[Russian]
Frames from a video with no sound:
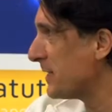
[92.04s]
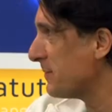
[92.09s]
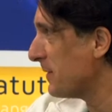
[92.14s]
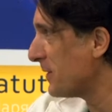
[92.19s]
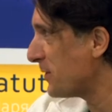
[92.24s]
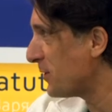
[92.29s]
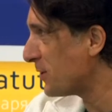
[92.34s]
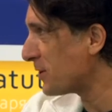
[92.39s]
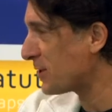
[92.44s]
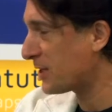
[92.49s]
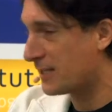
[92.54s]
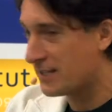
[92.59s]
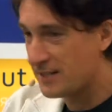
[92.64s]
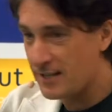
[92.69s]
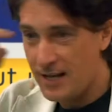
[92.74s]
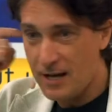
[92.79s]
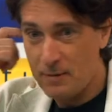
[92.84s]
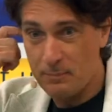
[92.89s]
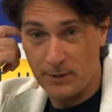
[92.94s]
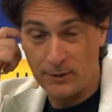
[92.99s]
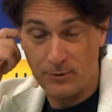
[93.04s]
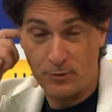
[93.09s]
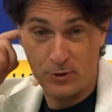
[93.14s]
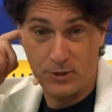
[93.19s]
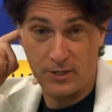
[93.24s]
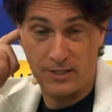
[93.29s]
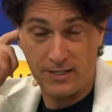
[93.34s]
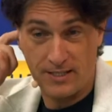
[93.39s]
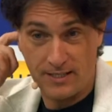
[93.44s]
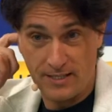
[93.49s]
мальчишки
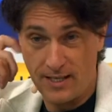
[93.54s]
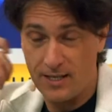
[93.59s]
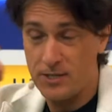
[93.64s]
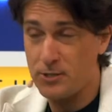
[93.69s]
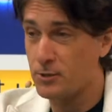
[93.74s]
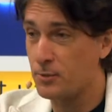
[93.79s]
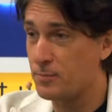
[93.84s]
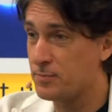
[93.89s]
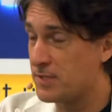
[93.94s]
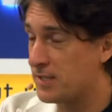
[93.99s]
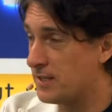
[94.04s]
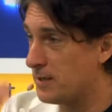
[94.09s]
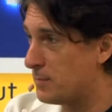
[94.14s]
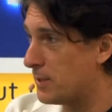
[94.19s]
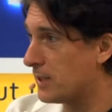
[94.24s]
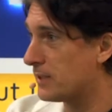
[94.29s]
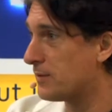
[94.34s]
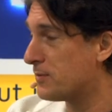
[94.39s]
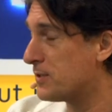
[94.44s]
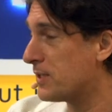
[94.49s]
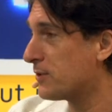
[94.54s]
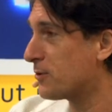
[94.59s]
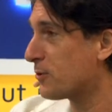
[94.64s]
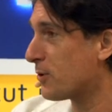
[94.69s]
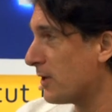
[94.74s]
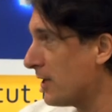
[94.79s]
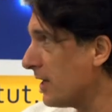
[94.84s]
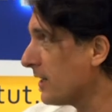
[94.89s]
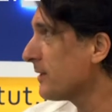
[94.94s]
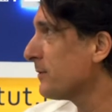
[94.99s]
подружились с ней, чтобы все ребята, все
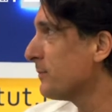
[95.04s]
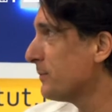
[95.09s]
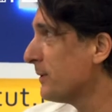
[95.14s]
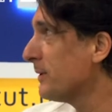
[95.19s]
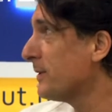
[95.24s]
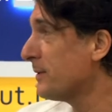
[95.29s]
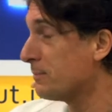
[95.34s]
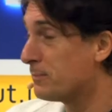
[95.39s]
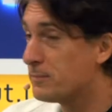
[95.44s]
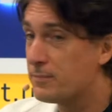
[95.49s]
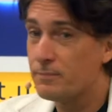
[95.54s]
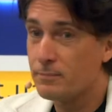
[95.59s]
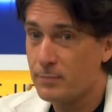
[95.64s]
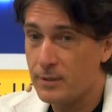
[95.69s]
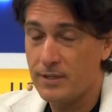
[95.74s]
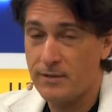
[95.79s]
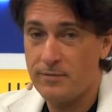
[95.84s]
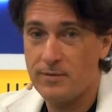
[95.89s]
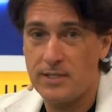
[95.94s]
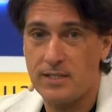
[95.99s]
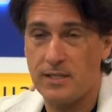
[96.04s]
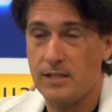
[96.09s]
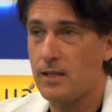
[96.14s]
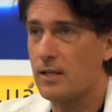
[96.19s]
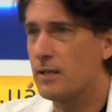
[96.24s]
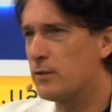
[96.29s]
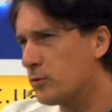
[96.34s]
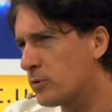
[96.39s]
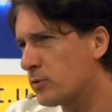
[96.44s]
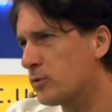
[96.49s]
троллята было веселее.
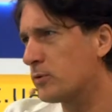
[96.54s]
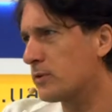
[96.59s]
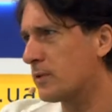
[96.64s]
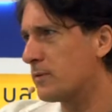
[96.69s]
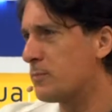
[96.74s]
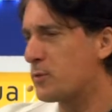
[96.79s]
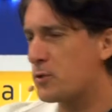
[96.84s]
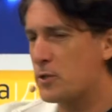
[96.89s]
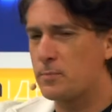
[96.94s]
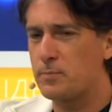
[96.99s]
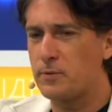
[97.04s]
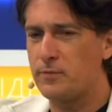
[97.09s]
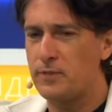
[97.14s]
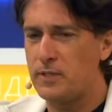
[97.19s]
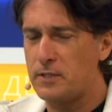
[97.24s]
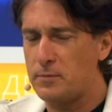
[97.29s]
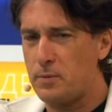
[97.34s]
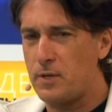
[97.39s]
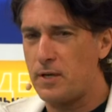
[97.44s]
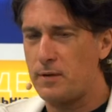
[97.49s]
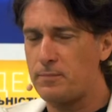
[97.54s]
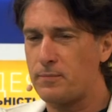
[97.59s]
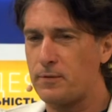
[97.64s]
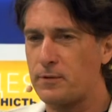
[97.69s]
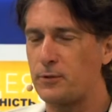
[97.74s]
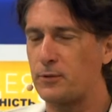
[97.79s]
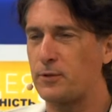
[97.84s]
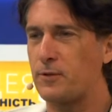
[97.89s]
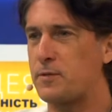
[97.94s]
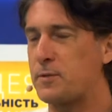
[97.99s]
Ну, кто-то, может быть, видит меня,
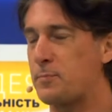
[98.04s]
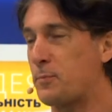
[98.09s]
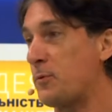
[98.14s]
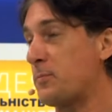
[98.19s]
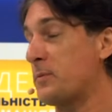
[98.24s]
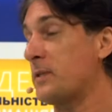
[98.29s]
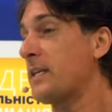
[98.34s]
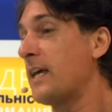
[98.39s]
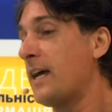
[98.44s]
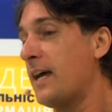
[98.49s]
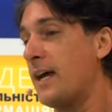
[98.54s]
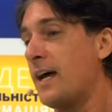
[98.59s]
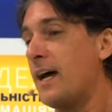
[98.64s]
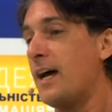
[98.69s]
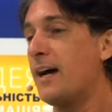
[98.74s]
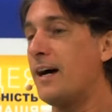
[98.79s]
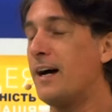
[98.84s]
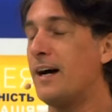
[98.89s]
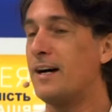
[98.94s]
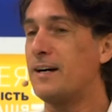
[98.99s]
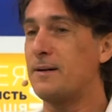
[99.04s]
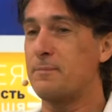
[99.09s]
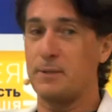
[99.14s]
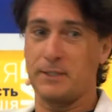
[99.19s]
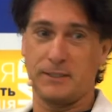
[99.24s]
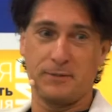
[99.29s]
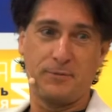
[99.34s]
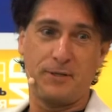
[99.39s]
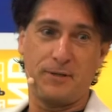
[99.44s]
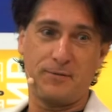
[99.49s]
кто-то вспомнит. А,
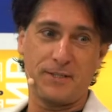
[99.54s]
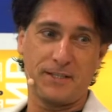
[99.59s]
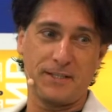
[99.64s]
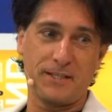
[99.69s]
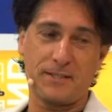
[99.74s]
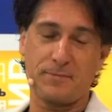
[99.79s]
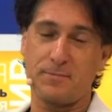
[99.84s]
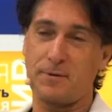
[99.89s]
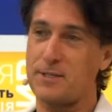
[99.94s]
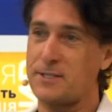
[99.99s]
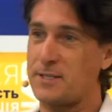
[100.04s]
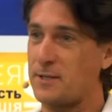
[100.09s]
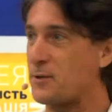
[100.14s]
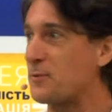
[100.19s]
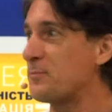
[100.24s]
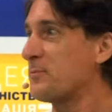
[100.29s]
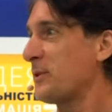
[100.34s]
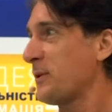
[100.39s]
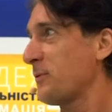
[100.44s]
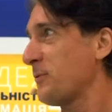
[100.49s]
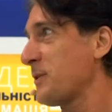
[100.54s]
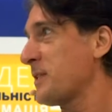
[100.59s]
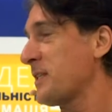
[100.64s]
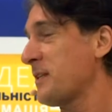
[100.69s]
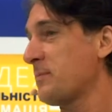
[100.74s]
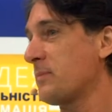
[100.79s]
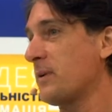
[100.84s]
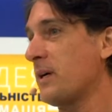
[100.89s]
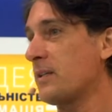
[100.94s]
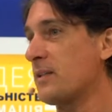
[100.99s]
поэтому я всегда с огромным
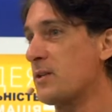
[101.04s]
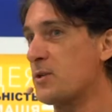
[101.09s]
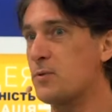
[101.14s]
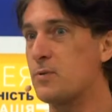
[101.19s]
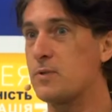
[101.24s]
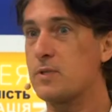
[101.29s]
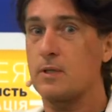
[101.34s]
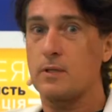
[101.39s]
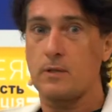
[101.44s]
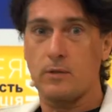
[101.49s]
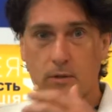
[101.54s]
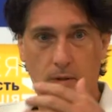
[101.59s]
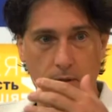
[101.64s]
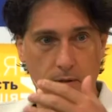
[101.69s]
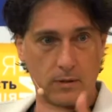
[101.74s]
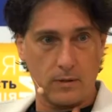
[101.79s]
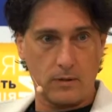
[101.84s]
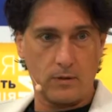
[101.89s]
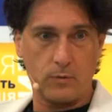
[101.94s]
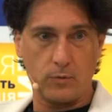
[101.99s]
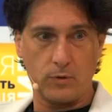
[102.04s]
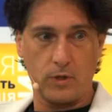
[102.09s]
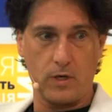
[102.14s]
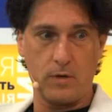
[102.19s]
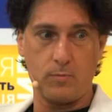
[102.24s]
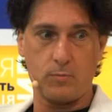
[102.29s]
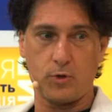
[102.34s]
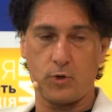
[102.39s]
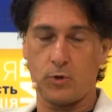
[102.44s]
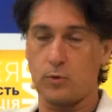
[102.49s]
удовольствием отношусь к э,
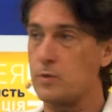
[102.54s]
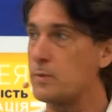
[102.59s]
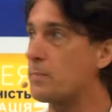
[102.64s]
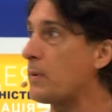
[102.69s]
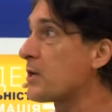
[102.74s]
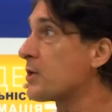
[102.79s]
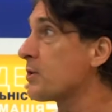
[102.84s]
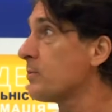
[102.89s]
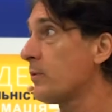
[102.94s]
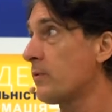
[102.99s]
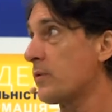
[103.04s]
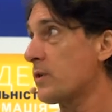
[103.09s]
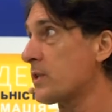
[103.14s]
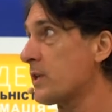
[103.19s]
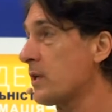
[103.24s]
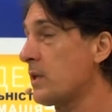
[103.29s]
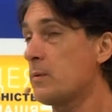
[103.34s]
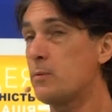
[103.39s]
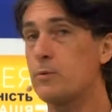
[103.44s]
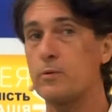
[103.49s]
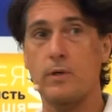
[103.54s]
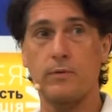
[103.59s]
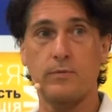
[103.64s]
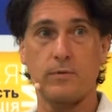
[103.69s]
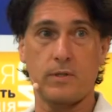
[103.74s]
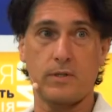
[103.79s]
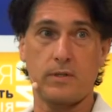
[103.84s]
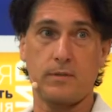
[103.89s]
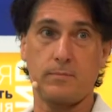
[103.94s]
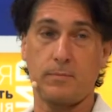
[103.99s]
утреннему шоу с большим уважением и
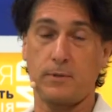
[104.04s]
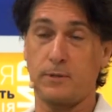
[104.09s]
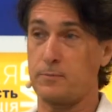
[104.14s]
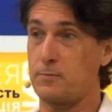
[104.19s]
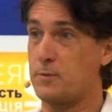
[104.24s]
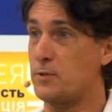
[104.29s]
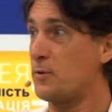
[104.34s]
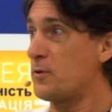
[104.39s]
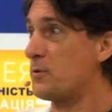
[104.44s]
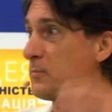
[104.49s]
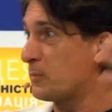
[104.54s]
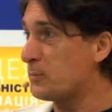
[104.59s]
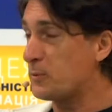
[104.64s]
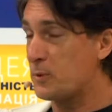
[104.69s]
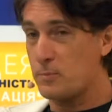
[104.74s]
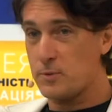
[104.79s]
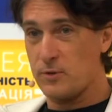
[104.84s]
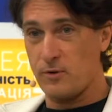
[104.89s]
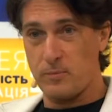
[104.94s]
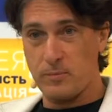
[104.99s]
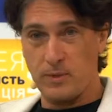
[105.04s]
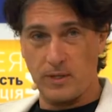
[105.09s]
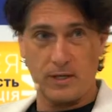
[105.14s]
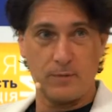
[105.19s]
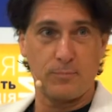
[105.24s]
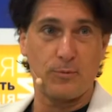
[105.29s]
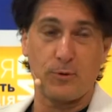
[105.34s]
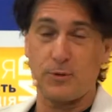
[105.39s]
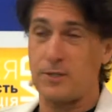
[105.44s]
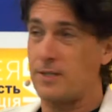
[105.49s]
удовольствием. Поэтому сегодня мы будем с вами дарить
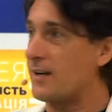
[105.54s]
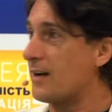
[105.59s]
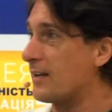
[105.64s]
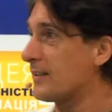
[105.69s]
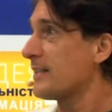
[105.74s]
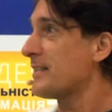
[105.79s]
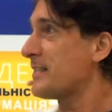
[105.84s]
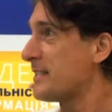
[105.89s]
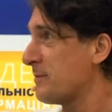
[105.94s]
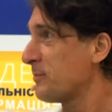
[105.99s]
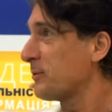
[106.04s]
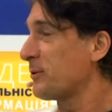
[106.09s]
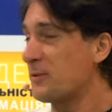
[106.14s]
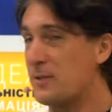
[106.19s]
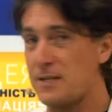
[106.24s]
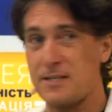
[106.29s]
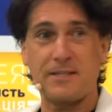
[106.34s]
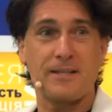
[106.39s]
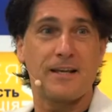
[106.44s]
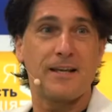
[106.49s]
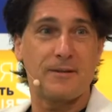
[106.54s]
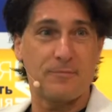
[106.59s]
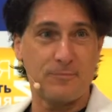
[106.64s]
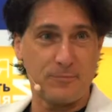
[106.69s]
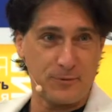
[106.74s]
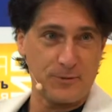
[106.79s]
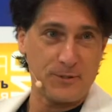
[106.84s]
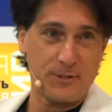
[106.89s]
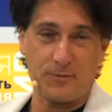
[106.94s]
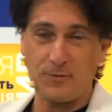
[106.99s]
просто радость тем, кто нас
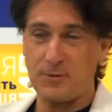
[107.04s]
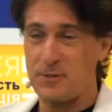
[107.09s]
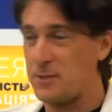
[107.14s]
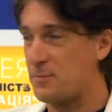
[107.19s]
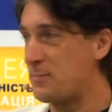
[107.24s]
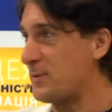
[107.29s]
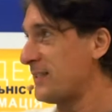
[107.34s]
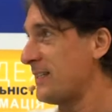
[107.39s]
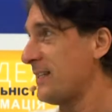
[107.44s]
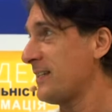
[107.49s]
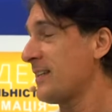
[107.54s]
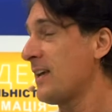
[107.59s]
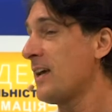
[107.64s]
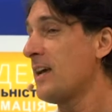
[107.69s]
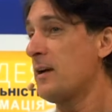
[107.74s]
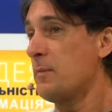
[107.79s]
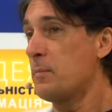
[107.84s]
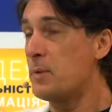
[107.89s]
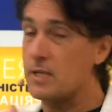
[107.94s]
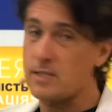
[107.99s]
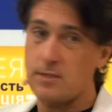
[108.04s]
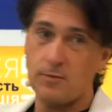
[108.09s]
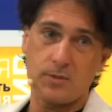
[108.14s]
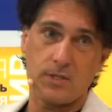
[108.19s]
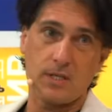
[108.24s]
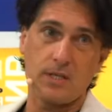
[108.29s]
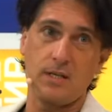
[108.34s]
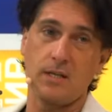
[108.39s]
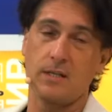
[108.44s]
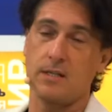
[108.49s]
будет сегодня смотреть. Меня зовут
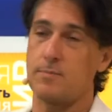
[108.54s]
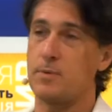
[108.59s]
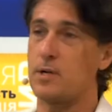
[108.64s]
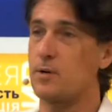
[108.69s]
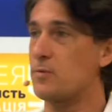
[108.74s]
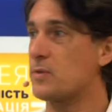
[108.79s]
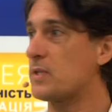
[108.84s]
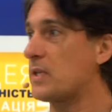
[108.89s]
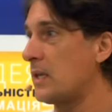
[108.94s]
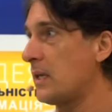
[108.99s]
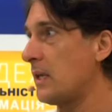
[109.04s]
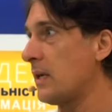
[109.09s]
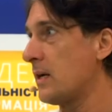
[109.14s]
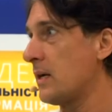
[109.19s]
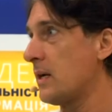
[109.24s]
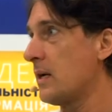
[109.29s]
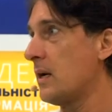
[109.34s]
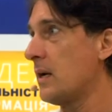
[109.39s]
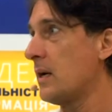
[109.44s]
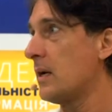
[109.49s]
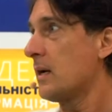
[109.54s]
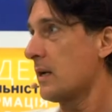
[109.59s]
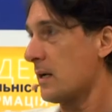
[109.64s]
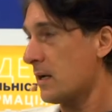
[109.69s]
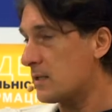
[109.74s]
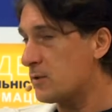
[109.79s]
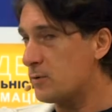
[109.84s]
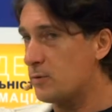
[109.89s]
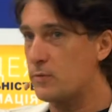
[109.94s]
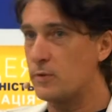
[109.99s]
Сергей Комаровский, я
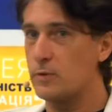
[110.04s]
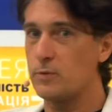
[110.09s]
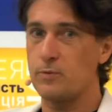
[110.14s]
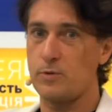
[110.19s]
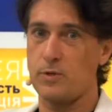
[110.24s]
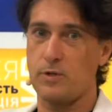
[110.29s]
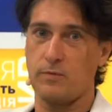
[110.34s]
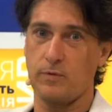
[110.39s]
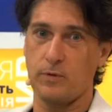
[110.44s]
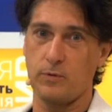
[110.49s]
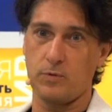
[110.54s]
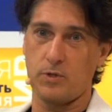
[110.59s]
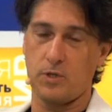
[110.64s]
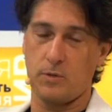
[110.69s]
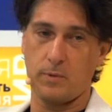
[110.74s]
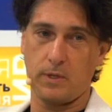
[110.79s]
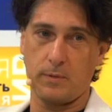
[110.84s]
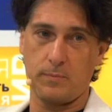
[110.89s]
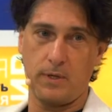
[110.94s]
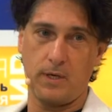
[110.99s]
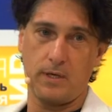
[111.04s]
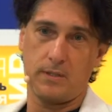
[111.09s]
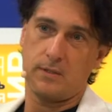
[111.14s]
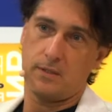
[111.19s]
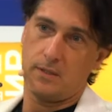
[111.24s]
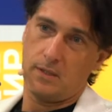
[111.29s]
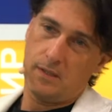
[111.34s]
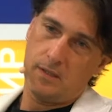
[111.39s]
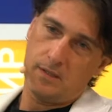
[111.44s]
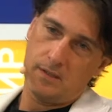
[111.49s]
радиоведущий, ведущий мероприятий
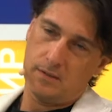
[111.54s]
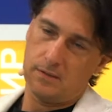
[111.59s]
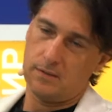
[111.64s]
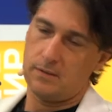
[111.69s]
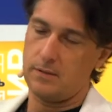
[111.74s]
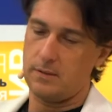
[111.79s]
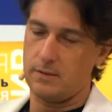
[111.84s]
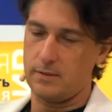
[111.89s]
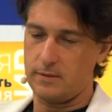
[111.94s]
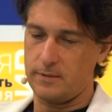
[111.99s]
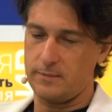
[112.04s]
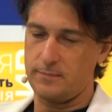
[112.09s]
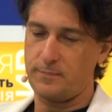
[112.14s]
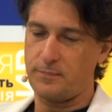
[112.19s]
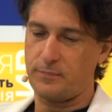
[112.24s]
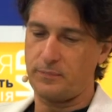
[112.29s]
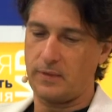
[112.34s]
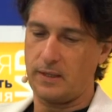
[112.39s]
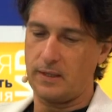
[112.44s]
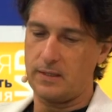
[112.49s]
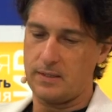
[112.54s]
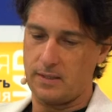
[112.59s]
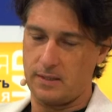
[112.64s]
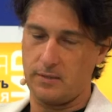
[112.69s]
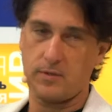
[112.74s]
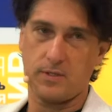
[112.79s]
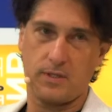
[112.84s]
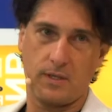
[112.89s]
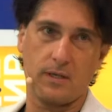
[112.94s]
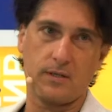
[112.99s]
и, э,
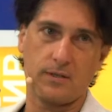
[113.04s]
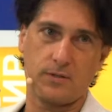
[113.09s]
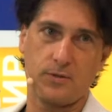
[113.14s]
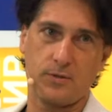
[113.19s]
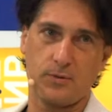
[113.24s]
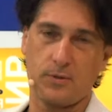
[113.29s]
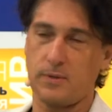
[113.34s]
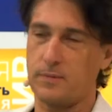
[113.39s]
соответственно, актер.